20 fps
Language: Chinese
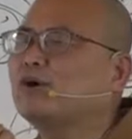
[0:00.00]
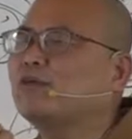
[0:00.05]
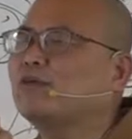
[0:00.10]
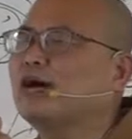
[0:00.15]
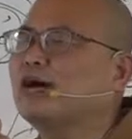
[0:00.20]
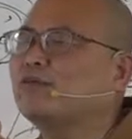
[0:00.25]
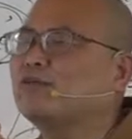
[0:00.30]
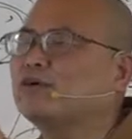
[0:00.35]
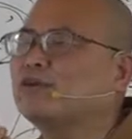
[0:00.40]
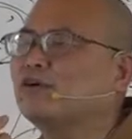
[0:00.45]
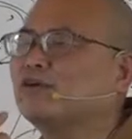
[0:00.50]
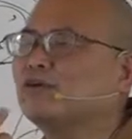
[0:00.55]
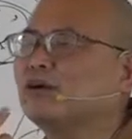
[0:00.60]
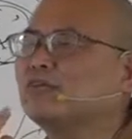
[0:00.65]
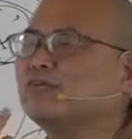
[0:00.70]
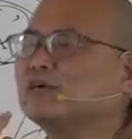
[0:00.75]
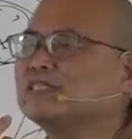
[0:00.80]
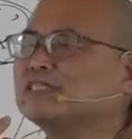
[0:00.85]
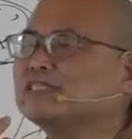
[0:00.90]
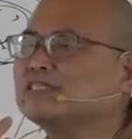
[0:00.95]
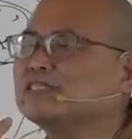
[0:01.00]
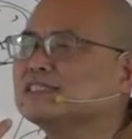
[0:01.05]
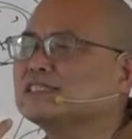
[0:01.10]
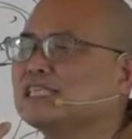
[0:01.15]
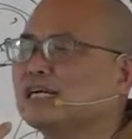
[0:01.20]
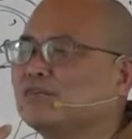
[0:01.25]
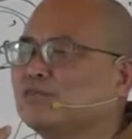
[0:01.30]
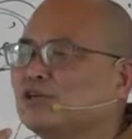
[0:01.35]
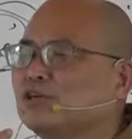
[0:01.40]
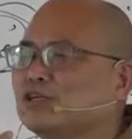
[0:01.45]
陀佛，阿弥陀佛本是释
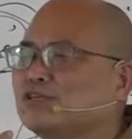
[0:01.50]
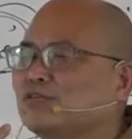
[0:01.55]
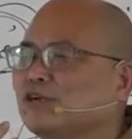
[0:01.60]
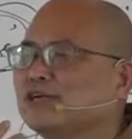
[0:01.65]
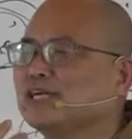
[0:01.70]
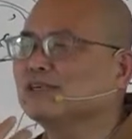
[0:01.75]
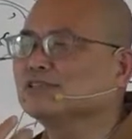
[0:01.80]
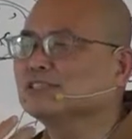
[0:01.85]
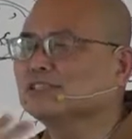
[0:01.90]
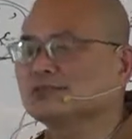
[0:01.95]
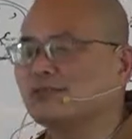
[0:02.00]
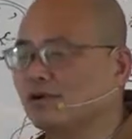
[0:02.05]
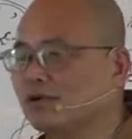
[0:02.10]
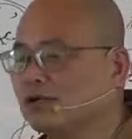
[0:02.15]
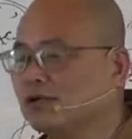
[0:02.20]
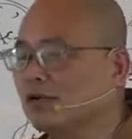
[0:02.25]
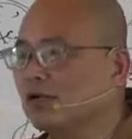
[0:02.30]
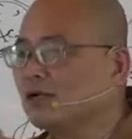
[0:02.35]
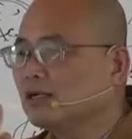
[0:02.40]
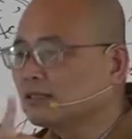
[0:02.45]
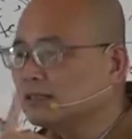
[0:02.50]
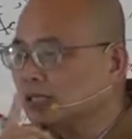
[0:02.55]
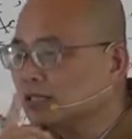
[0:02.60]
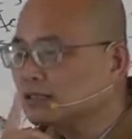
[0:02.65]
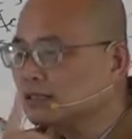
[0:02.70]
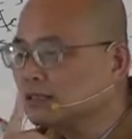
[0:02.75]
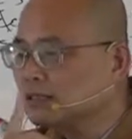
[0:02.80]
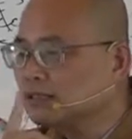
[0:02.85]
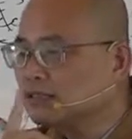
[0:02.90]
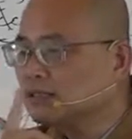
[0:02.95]
迦牟尼佛药师佛，
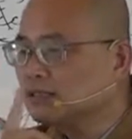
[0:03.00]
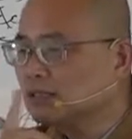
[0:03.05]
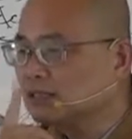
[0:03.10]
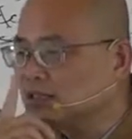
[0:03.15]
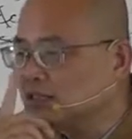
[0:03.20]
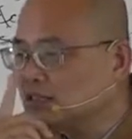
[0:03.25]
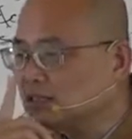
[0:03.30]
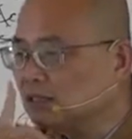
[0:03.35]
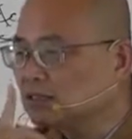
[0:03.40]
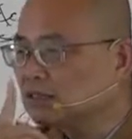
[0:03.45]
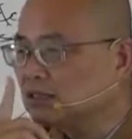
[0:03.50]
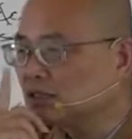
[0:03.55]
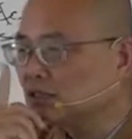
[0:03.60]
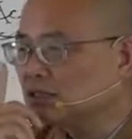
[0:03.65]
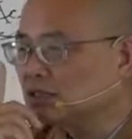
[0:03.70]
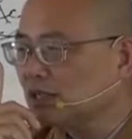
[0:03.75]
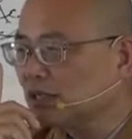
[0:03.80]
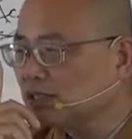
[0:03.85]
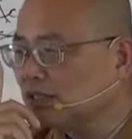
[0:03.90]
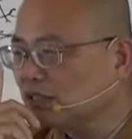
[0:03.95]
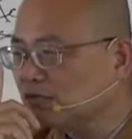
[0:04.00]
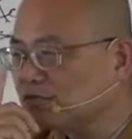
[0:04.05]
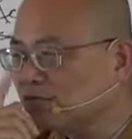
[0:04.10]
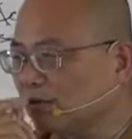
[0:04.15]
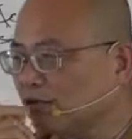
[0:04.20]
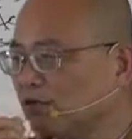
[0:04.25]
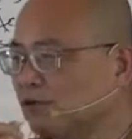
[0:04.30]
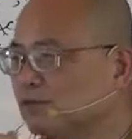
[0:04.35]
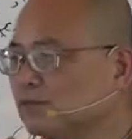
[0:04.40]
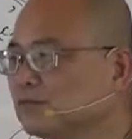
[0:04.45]
但是你真正在念
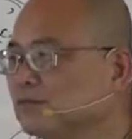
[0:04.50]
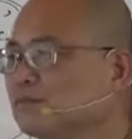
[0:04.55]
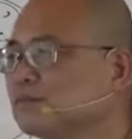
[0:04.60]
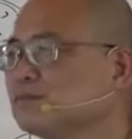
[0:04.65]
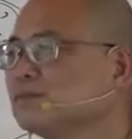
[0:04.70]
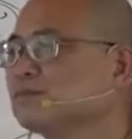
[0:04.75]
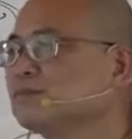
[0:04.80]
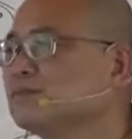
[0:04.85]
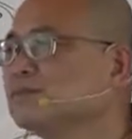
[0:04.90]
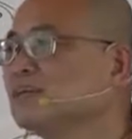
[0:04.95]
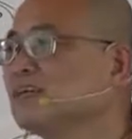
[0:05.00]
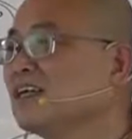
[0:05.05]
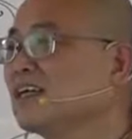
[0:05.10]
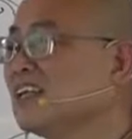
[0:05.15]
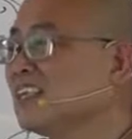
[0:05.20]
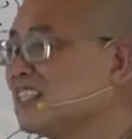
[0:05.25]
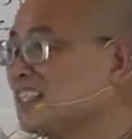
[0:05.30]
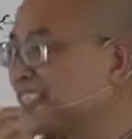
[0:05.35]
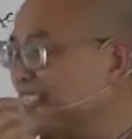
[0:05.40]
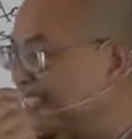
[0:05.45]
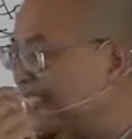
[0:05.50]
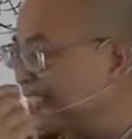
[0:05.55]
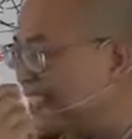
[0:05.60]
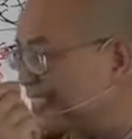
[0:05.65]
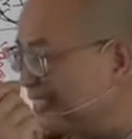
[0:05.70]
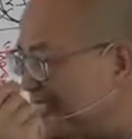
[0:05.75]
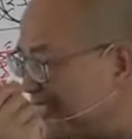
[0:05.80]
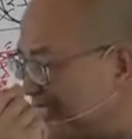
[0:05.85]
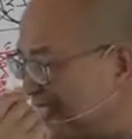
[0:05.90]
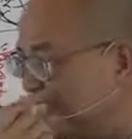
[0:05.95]
佛，这个
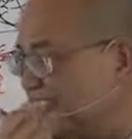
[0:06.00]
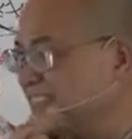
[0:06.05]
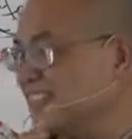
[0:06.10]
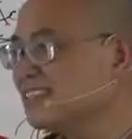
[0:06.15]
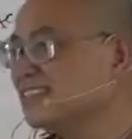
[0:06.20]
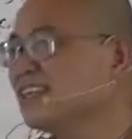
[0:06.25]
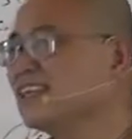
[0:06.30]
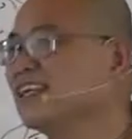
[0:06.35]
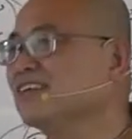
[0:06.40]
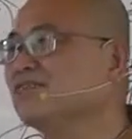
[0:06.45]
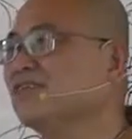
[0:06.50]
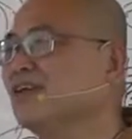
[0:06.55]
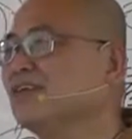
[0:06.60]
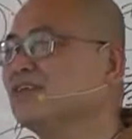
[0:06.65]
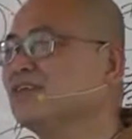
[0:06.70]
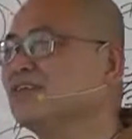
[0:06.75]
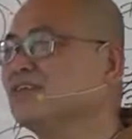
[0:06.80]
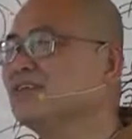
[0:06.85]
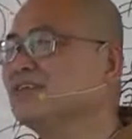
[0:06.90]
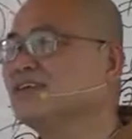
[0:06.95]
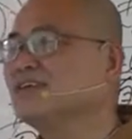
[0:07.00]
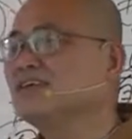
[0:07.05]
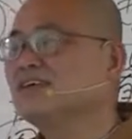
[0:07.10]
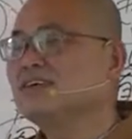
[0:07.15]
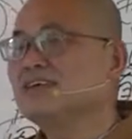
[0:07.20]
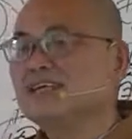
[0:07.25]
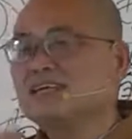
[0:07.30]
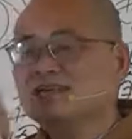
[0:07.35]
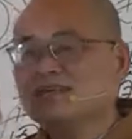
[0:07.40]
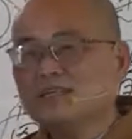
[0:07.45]
是真正的念佛，
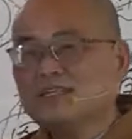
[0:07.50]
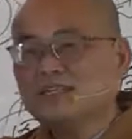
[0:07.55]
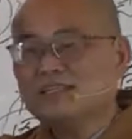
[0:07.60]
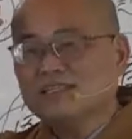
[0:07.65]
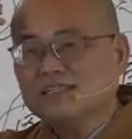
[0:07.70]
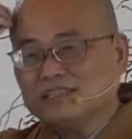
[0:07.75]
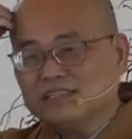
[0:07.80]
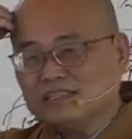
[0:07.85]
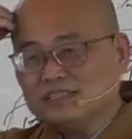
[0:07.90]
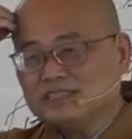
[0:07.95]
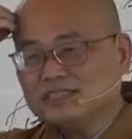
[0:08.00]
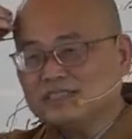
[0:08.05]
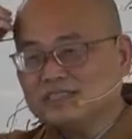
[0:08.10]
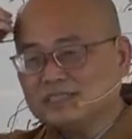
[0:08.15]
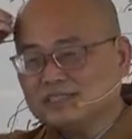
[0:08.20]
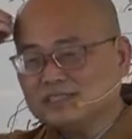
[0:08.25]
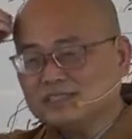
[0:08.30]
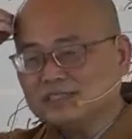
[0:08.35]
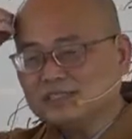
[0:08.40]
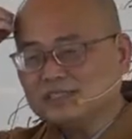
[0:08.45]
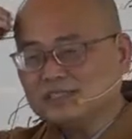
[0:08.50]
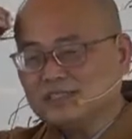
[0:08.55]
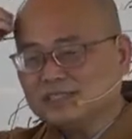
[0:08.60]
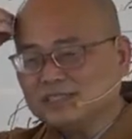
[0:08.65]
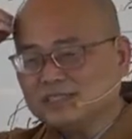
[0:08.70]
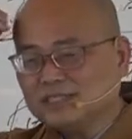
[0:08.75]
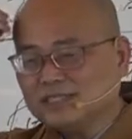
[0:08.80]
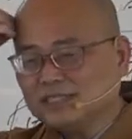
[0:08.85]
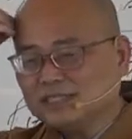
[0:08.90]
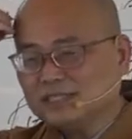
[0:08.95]
因为你的心、
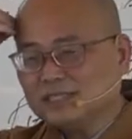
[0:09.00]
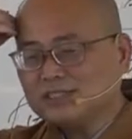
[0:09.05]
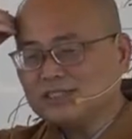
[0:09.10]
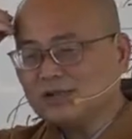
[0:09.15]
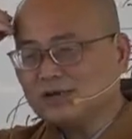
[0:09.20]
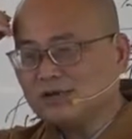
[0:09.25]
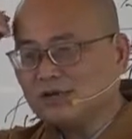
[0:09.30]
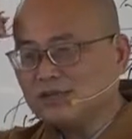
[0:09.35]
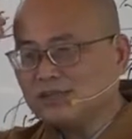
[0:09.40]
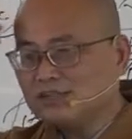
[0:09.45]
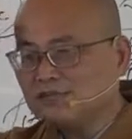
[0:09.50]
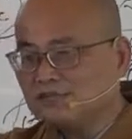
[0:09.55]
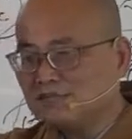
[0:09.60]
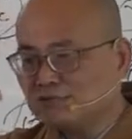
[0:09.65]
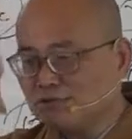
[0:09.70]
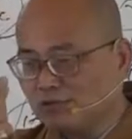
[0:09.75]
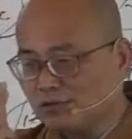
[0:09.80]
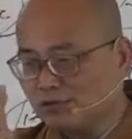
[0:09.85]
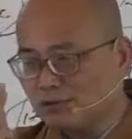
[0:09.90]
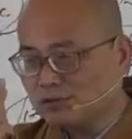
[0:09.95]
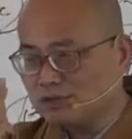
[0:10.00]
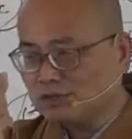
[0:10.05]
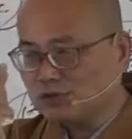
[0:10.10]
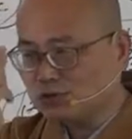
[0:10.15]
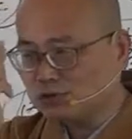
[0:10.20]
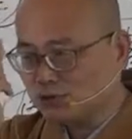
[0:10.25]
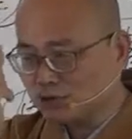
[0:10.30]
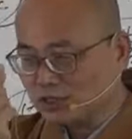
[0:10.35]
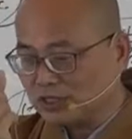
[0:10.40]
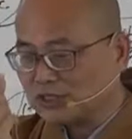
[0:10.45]
你的念头跟佛的
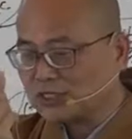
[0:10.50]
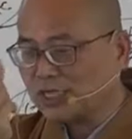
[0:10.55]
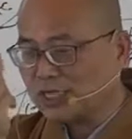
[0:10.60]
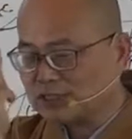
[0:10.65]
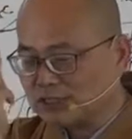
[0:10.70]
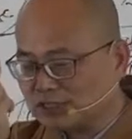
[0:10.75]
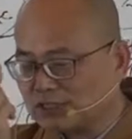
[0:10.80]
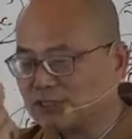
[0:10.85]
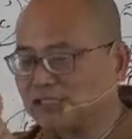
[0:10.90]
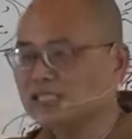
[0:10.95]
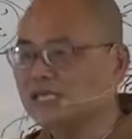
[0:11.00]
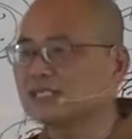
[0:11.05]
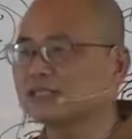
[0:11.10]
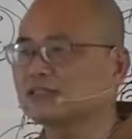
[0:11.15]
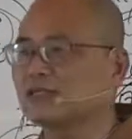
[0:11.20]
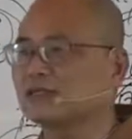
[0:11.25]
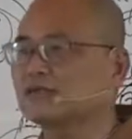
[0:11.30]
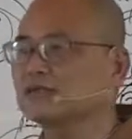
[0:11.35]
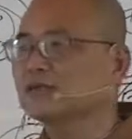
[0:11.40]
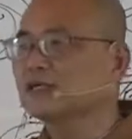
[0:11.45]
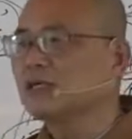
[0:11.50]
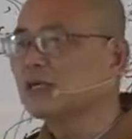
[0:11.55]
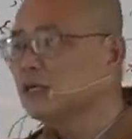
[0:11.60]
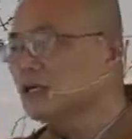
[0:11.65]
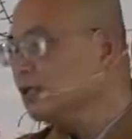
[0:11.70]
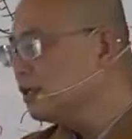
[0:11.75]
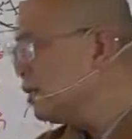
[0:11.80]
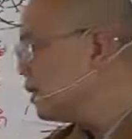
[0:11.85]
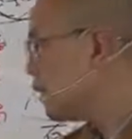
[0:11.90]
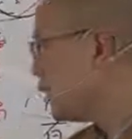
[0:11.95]
觉察是一样的。
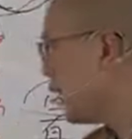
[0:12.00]
你